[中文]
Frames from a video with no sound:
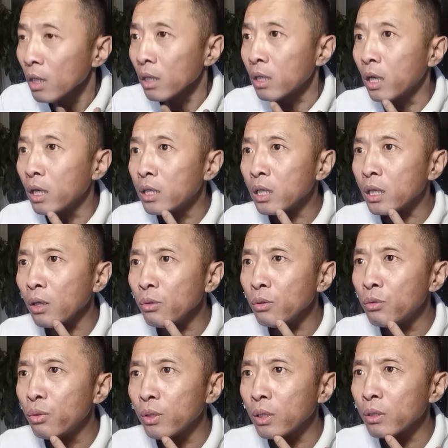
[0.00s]
可是他就
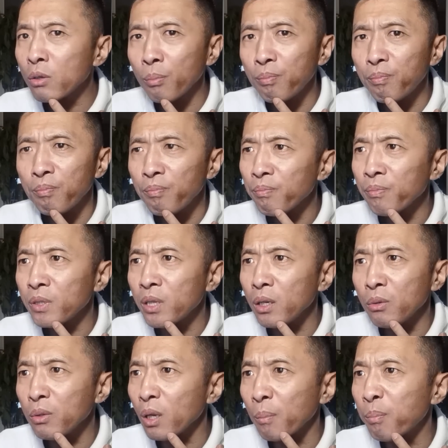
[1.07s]
觉得是这
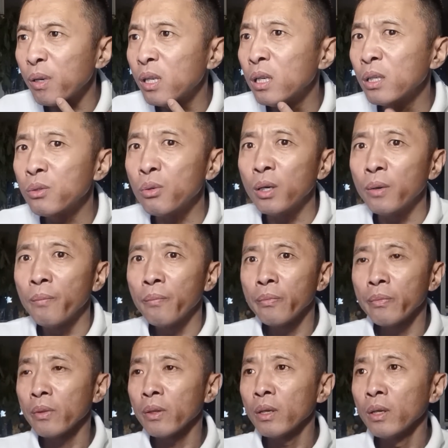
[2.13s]
有点不科学。
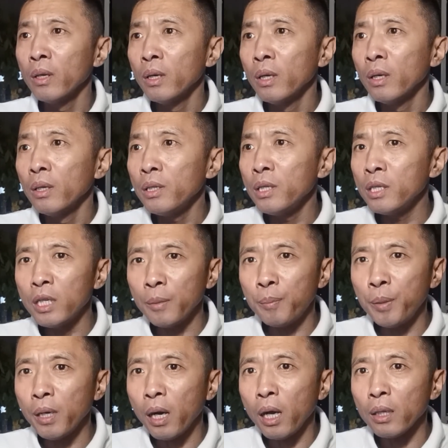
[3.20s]
你这
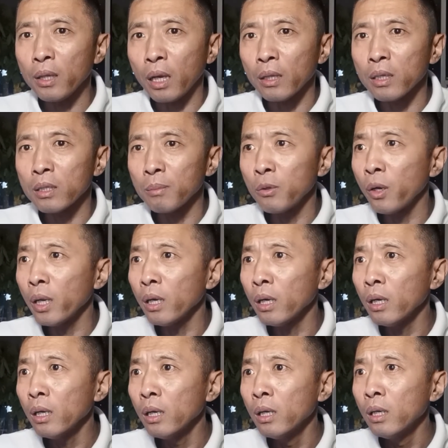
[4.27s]
破案哪能这么快呀、啊？
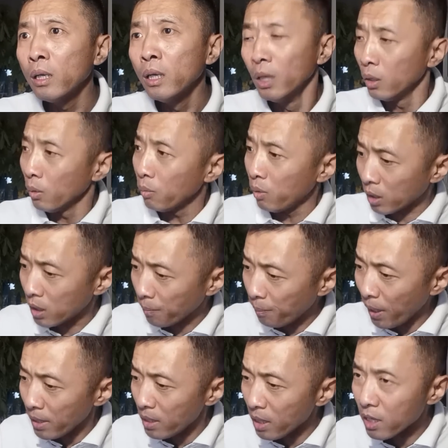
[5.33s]
我是
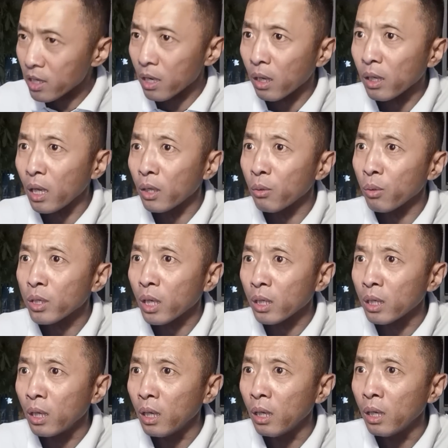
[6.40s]
半夜十二点多杀
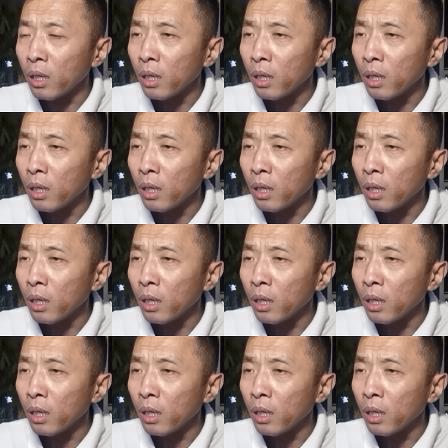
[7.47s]
的人，